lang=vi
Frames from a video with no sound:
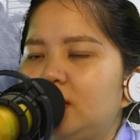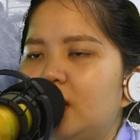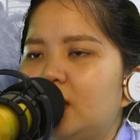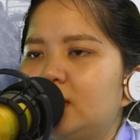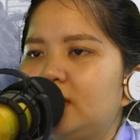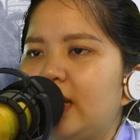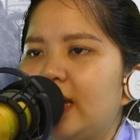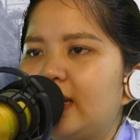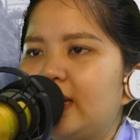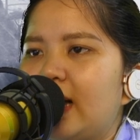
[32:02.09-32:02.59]

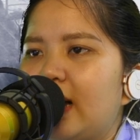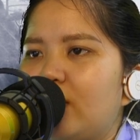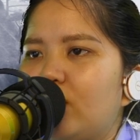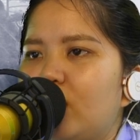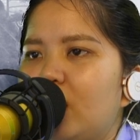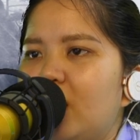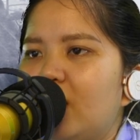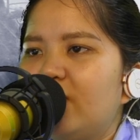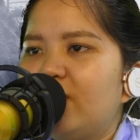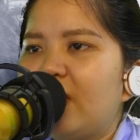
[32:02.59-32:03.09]
nở nghẹn
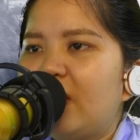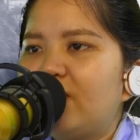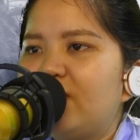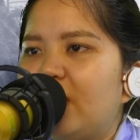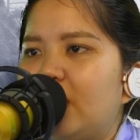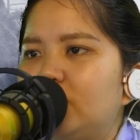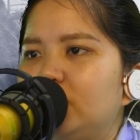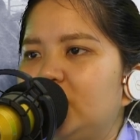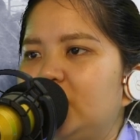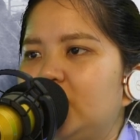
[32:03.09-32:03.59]
ngào
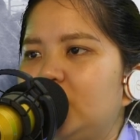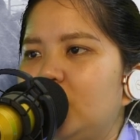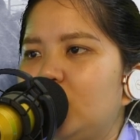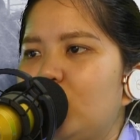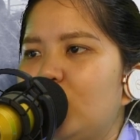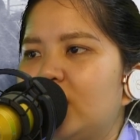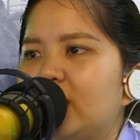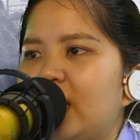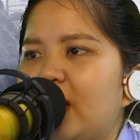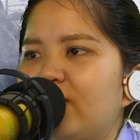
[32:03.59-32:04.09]
vang vọng trên
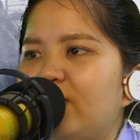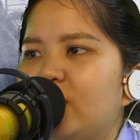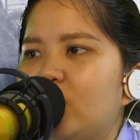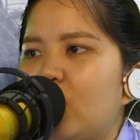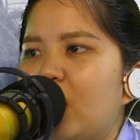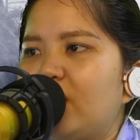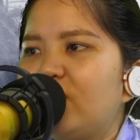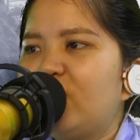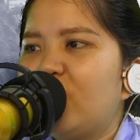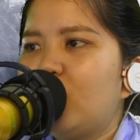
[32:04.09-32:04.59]
tiếng nguyệt đại
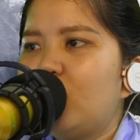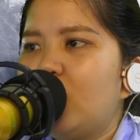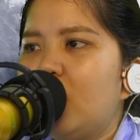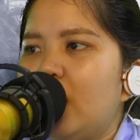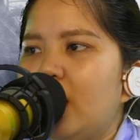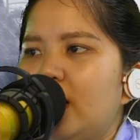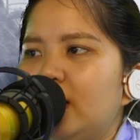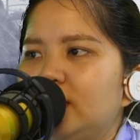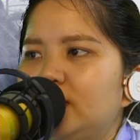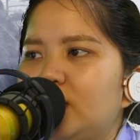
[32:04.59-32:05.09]
vực hoang vu
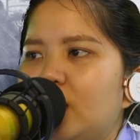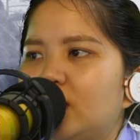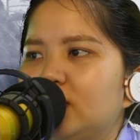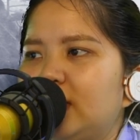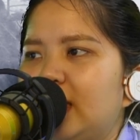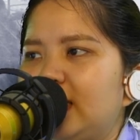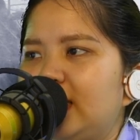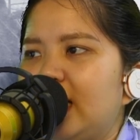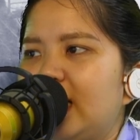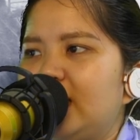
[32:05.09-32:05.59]

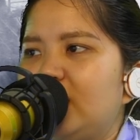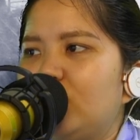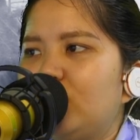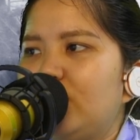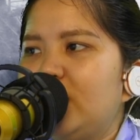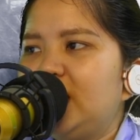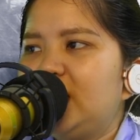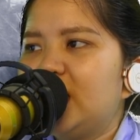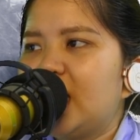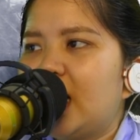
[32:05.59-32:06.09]
gió thành giai
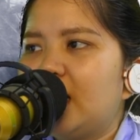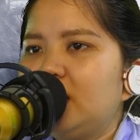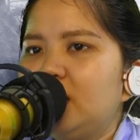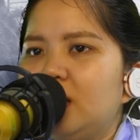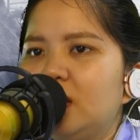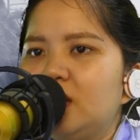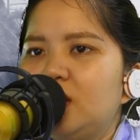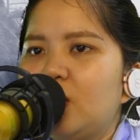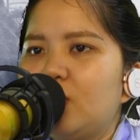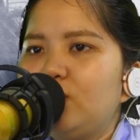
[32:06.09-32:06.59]
điệu bi
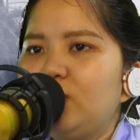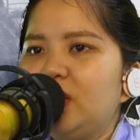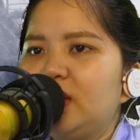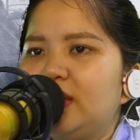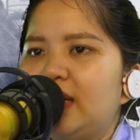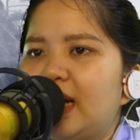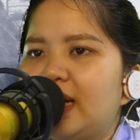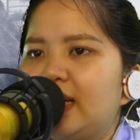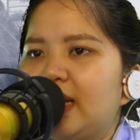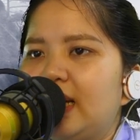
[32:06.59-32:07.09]
tráng giống
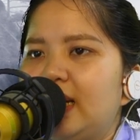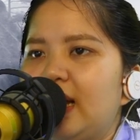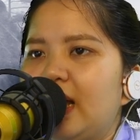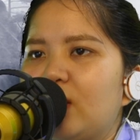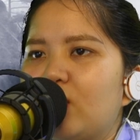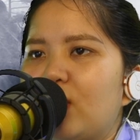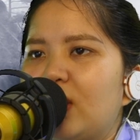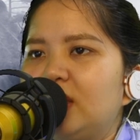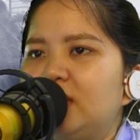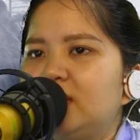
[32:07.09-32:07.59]
như đang kể
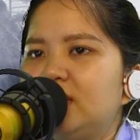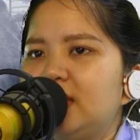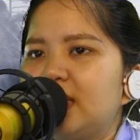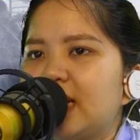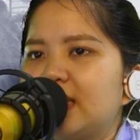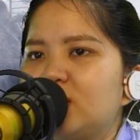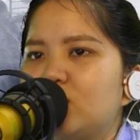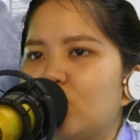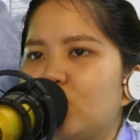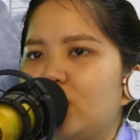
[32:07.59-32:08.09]
lại quá khứ
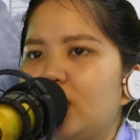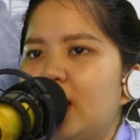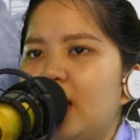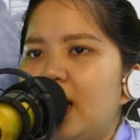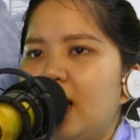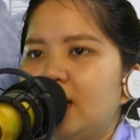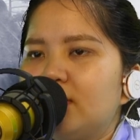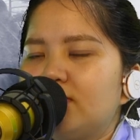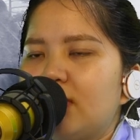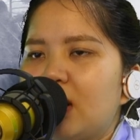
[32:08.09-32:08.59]
xa xôi
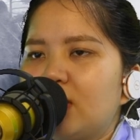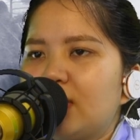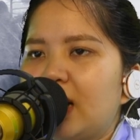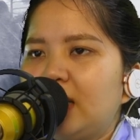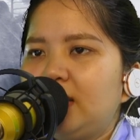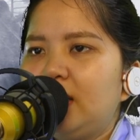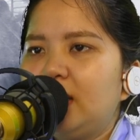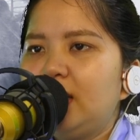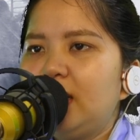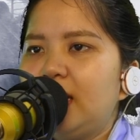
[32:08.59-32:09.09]
bão
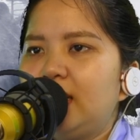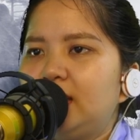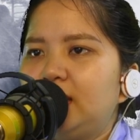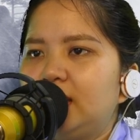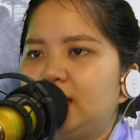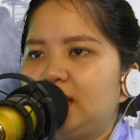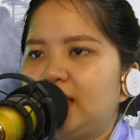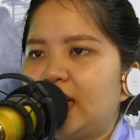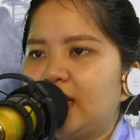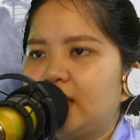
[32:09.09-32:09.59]
cát dấy
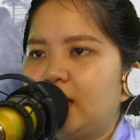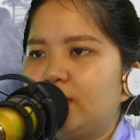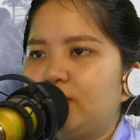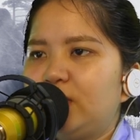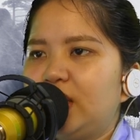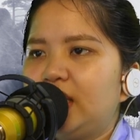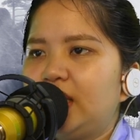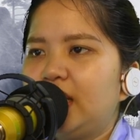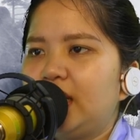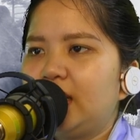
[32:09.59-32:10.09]
lên tràn
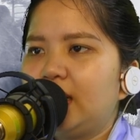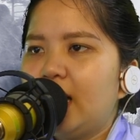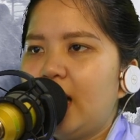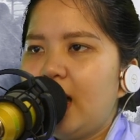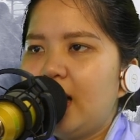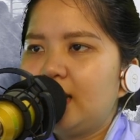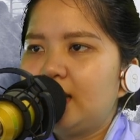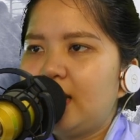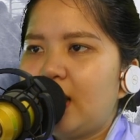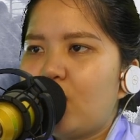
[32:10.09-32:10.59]
ngập thiên địa
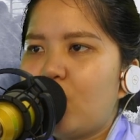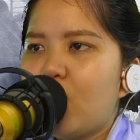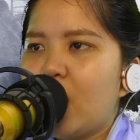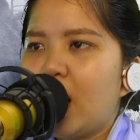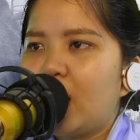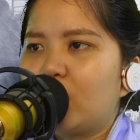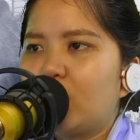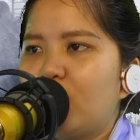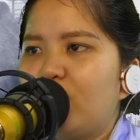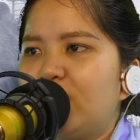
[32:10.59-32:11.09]
giao
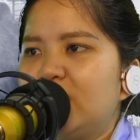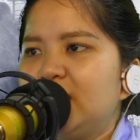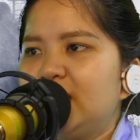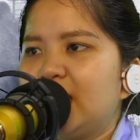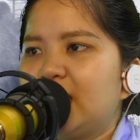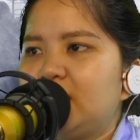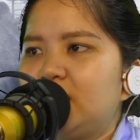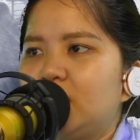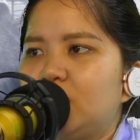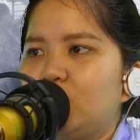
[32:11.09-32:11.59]
hòa cùng với
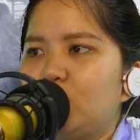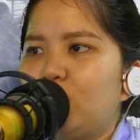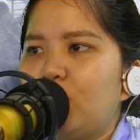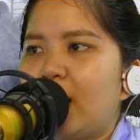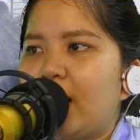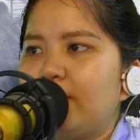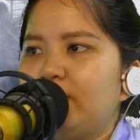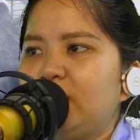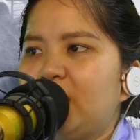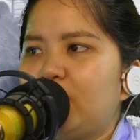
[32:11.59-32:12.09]
sắc trời
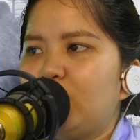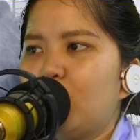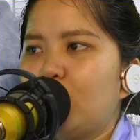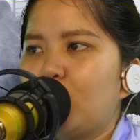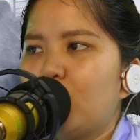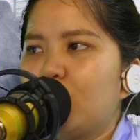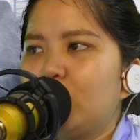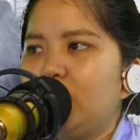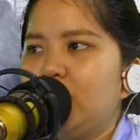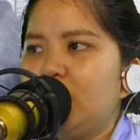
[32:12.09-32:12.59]
u ám thành
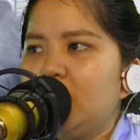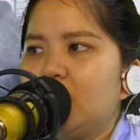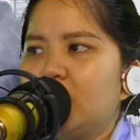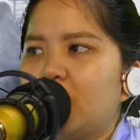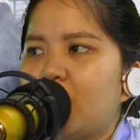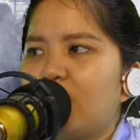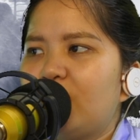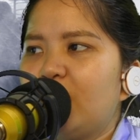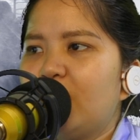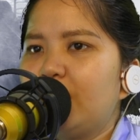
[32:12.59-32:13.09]
một khối
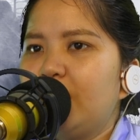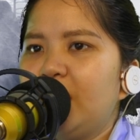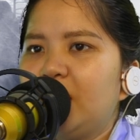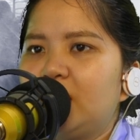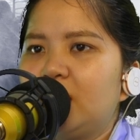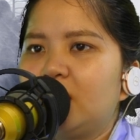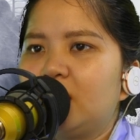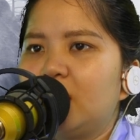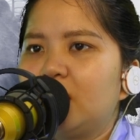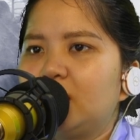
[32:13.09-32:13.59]
không phân
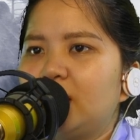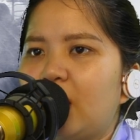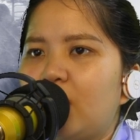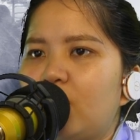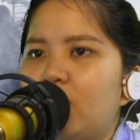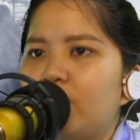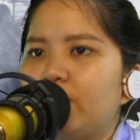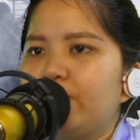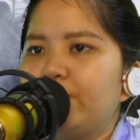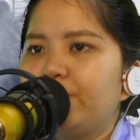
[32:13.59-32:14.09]
biệt lực lẫn
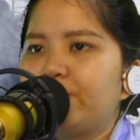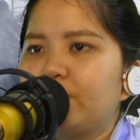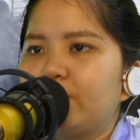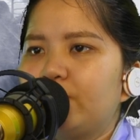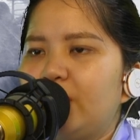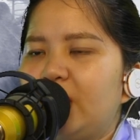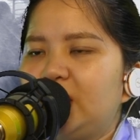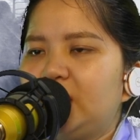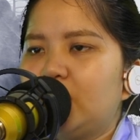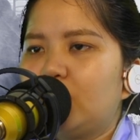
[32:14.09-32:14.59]
nhau
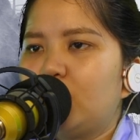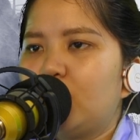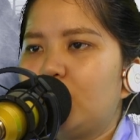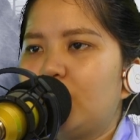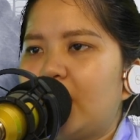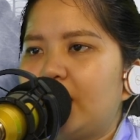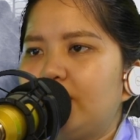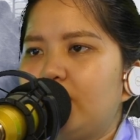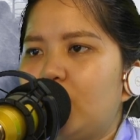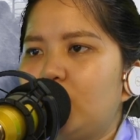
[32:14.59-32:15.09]
bên trong
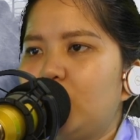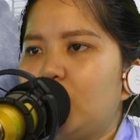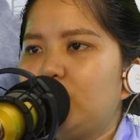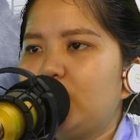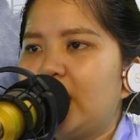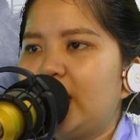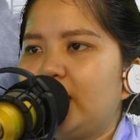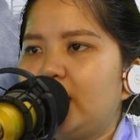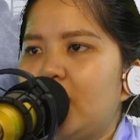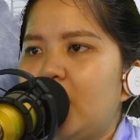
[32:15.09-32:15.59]
khung cảnh mông
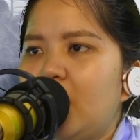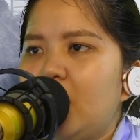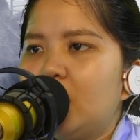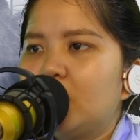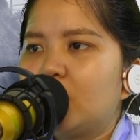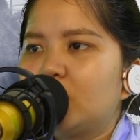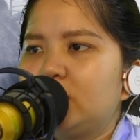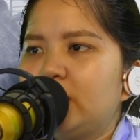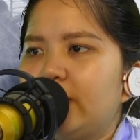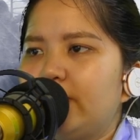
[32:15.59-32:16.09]
lung này
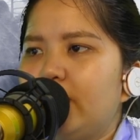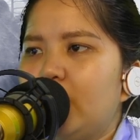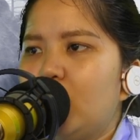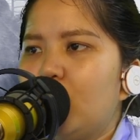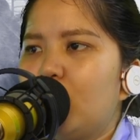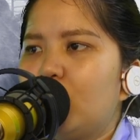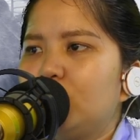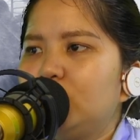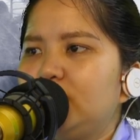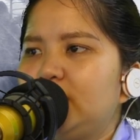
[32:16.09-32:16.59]
có thể
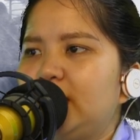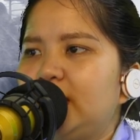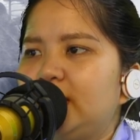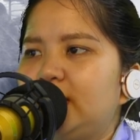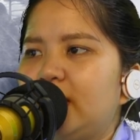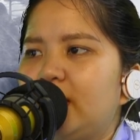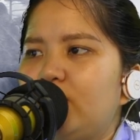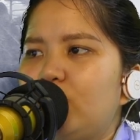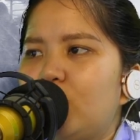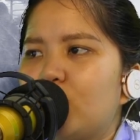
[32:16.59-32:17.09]
mơ hồ
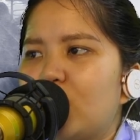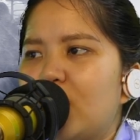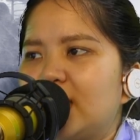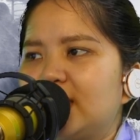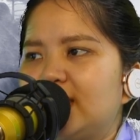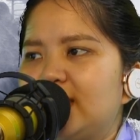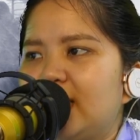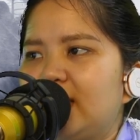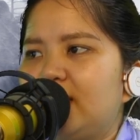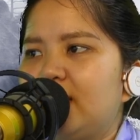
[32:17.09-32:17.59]
nhìn thấy một
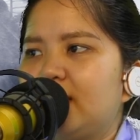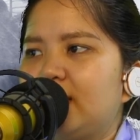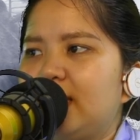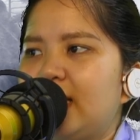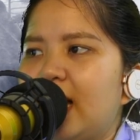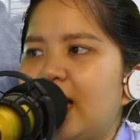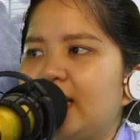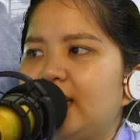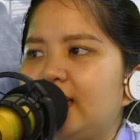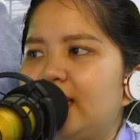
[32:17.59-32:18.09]
đoàn xe thật
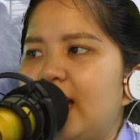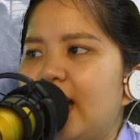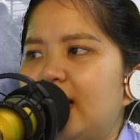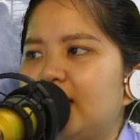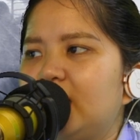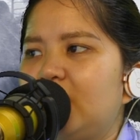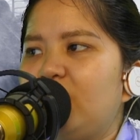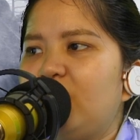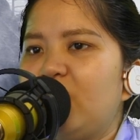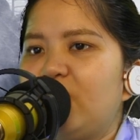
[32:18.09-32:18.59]
dài
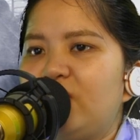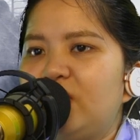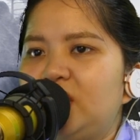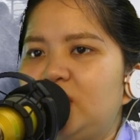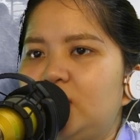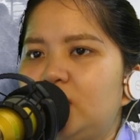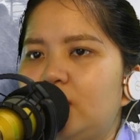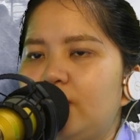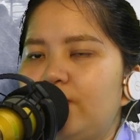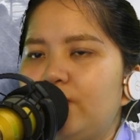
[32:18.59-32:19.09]
đang đi về
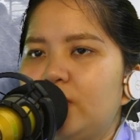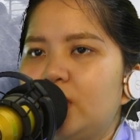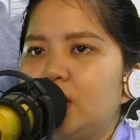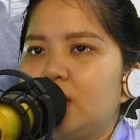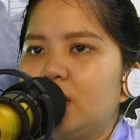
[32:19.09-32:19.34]
phía trước